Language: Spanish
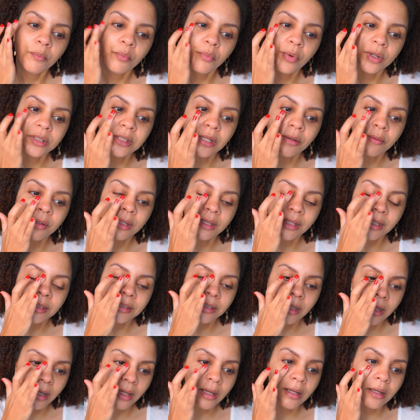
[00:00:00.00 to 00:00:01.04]
pues evitas
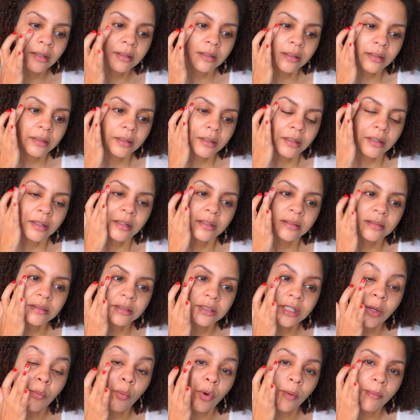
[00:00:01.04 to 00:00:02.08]
que
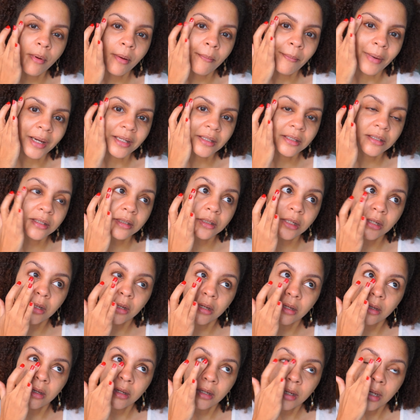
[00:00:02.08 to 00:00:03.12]
se mueva más.
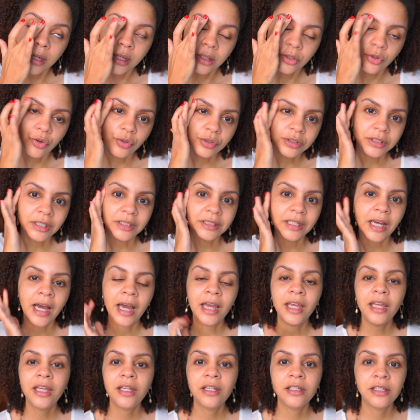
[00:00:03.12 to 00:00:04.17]
Entonces,
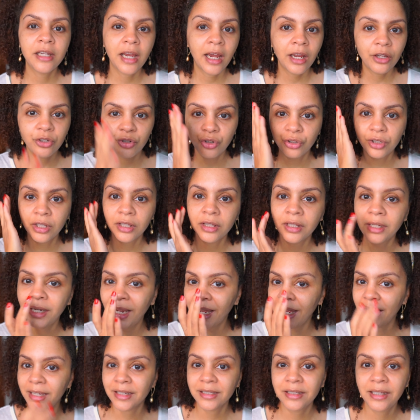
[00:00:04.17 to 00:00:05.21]
ahí ya yo
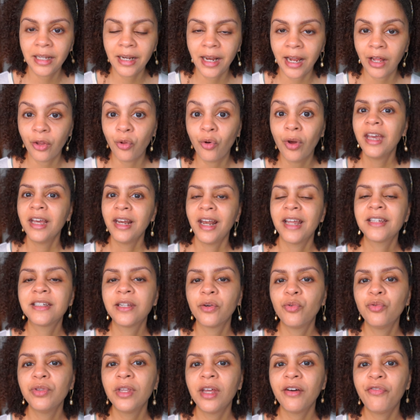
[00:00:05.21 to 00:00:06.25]
tendría este lado. La
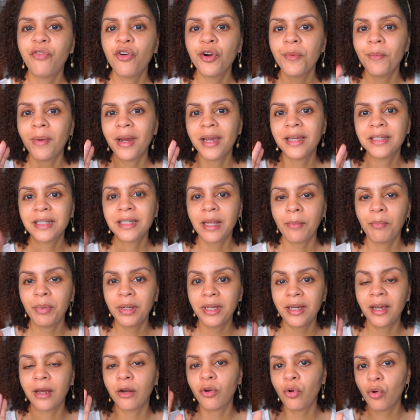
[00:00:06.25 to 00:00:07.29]
segunda forma es
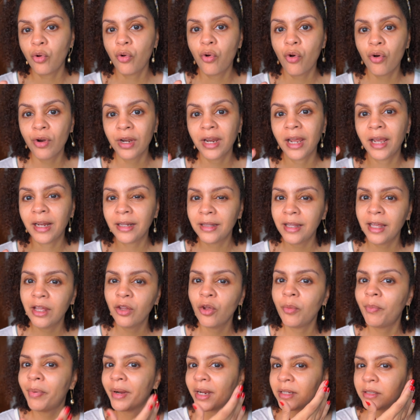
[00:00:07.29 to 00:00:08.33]
aplicarlo con el
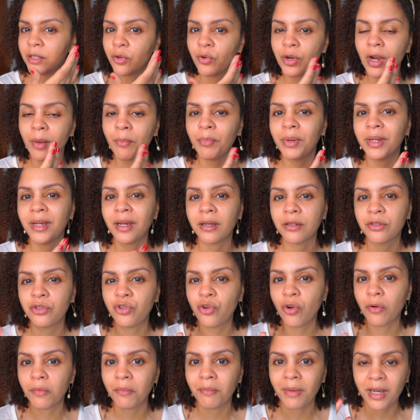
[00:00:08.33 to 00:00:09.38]
dedo para hacer una
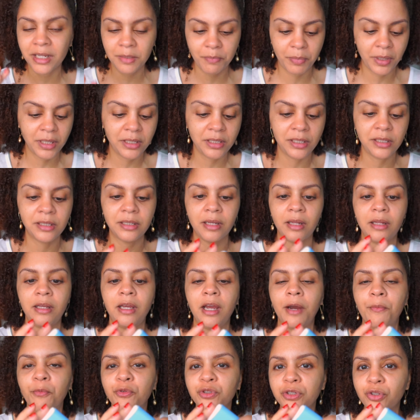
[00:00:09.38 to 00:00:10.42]
aplicación más precisa,
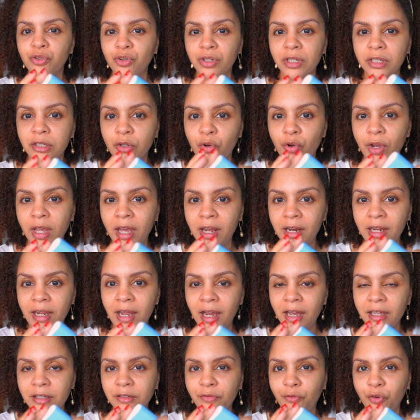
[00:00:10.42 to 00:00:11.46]
digamos. Entonces, lo que
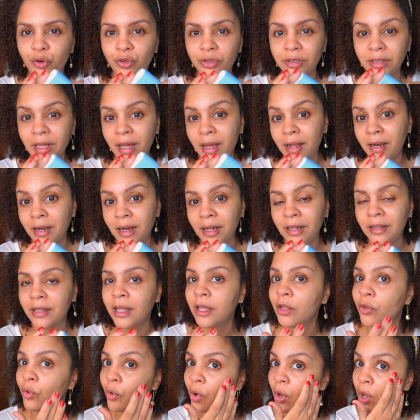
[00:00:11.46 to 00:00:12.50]
haría es frotar el
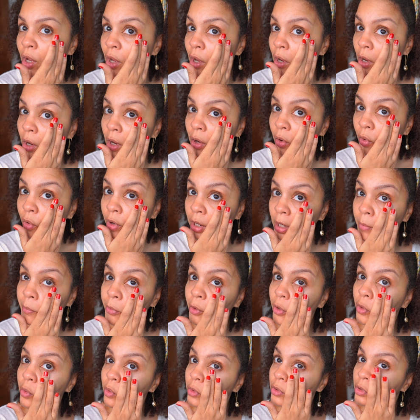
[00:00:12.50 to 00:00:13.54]
dedo con el
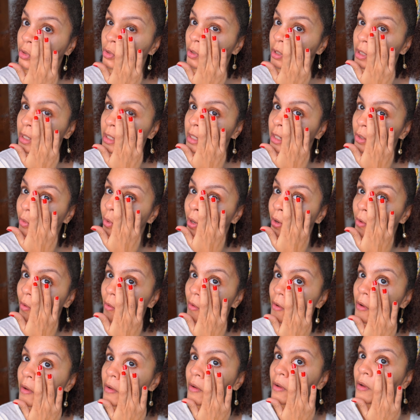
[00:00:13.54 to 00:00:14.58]
producto y
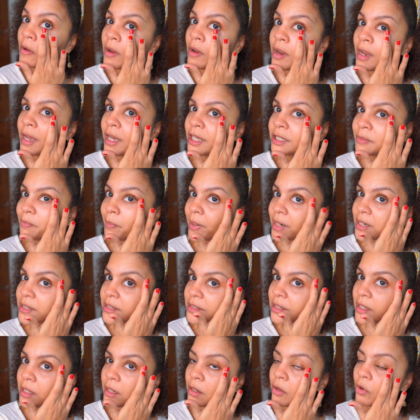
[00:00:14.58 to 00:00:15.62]
luego
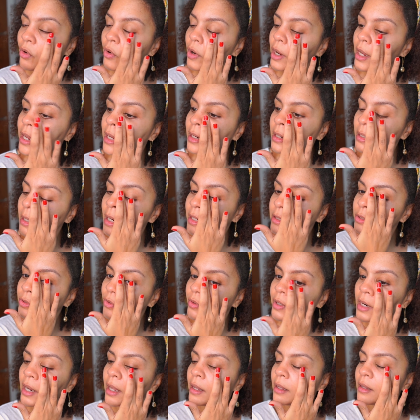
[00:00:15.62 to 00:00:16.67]
esparcirlo en la
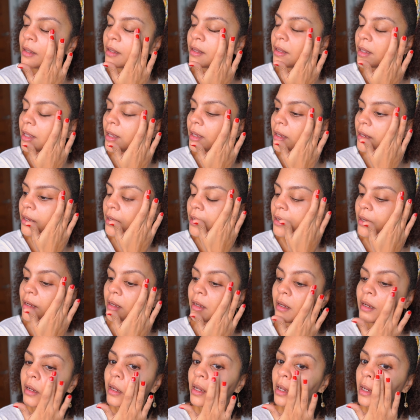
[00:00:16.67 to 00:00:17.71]
zona de
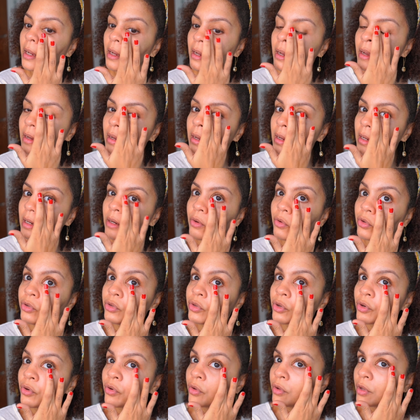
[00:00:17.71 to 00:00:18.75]
el
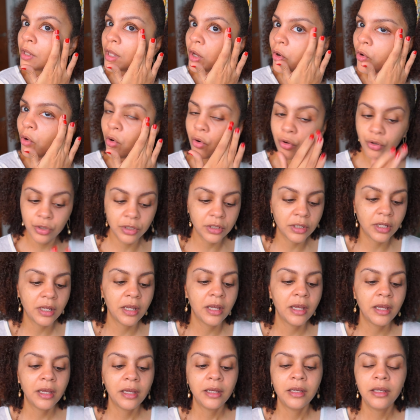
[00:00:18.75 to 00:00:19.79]
contorno de ojos
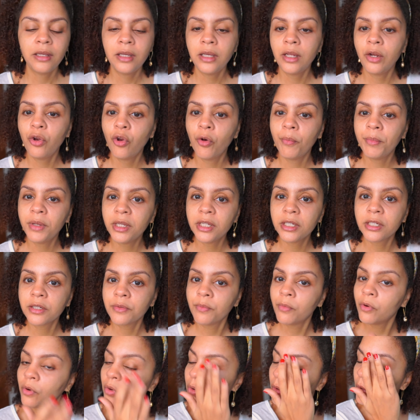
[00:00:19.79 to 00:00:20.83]
y lo
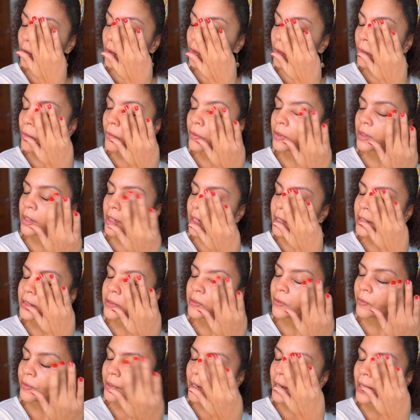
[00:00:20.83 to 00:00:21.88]
mismo con la
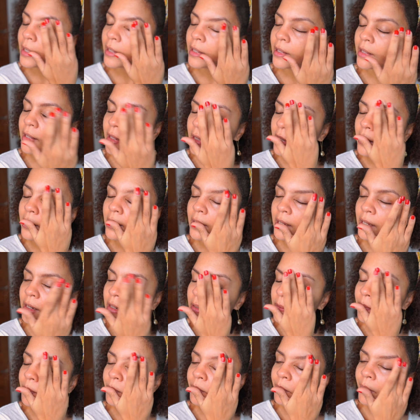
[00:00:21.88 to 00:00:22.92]
zona
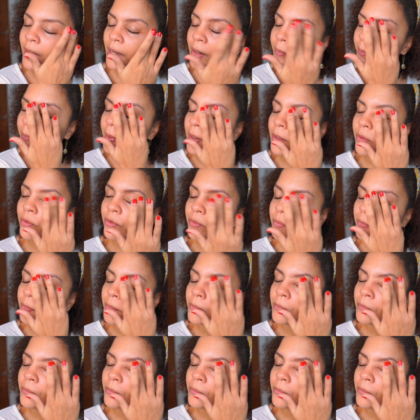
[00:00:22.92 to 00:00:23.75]
del párpado